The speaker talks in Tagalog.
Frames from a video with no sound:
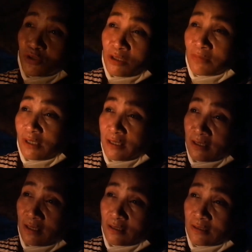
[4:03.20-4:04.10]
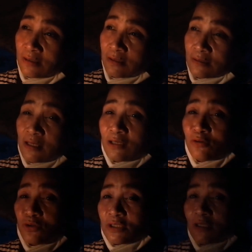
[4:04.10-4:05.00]
ho siya makahinga.
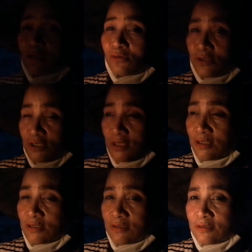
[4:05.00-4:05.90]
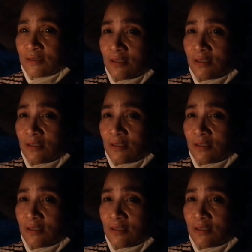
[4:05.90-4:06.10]
Lagi ho siya naka-oxygen.